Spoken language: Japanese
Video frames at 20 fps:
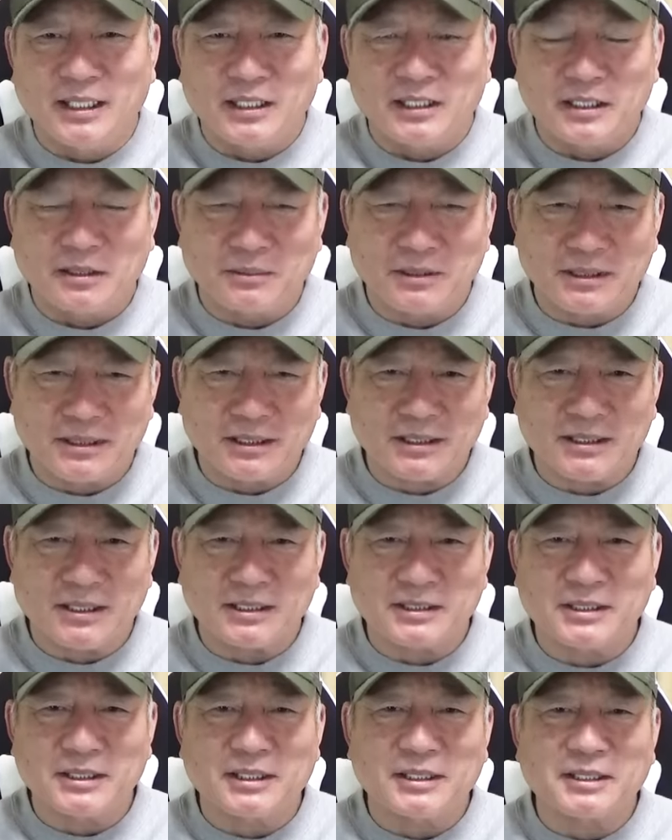山崎福
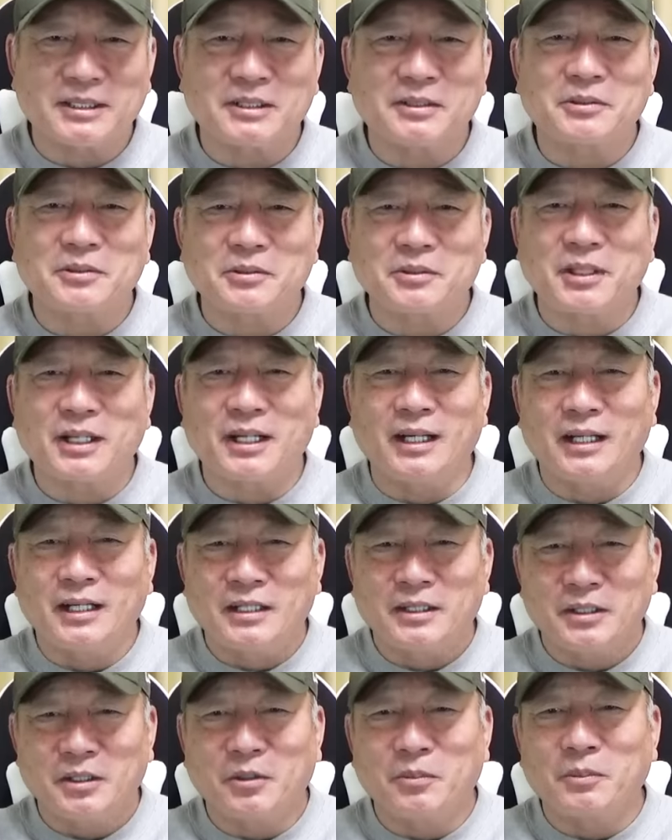也っていうのは
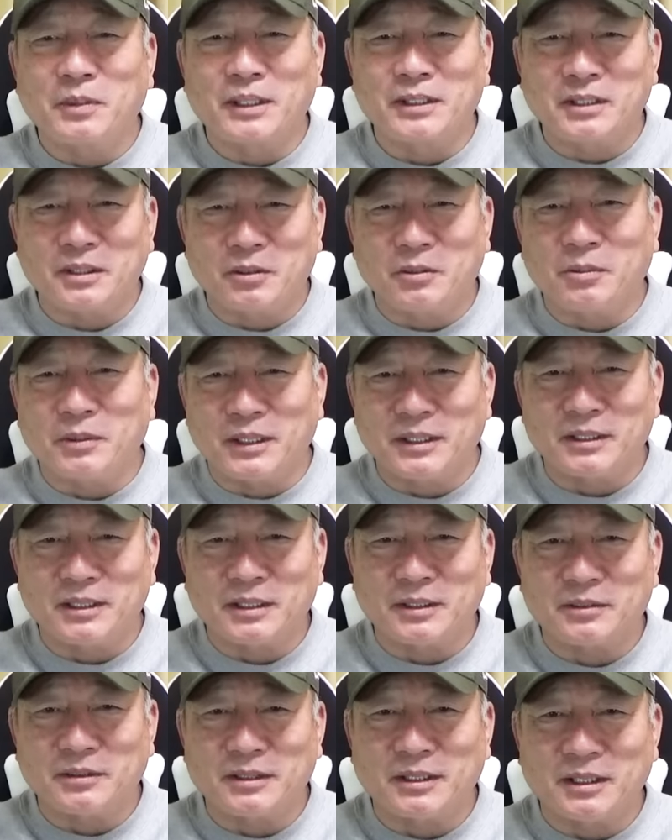4番手5番手っ
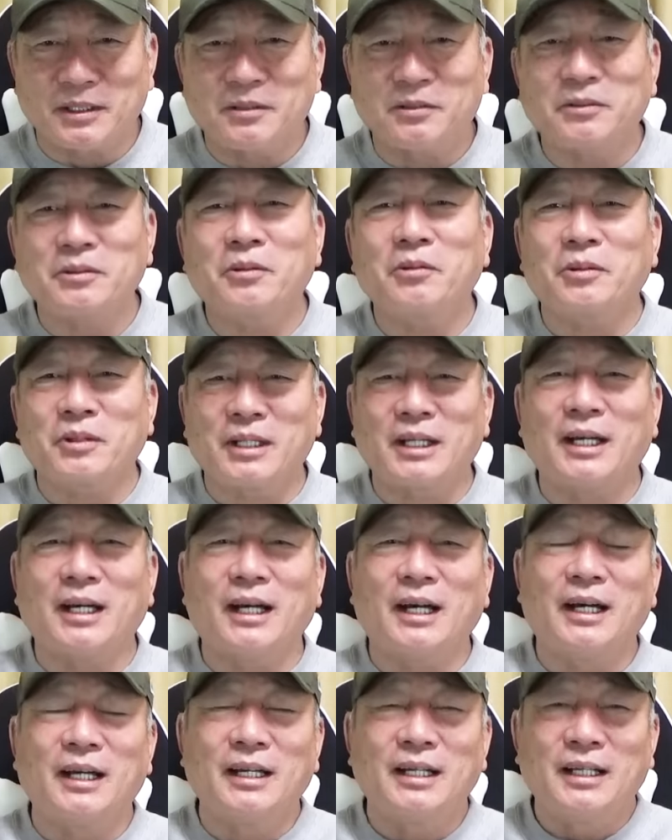ていうよう
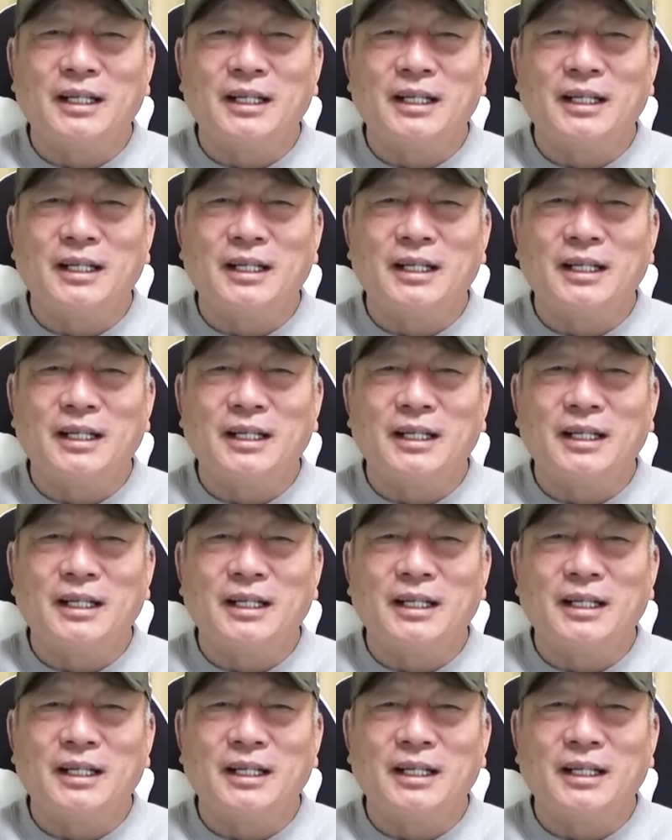な、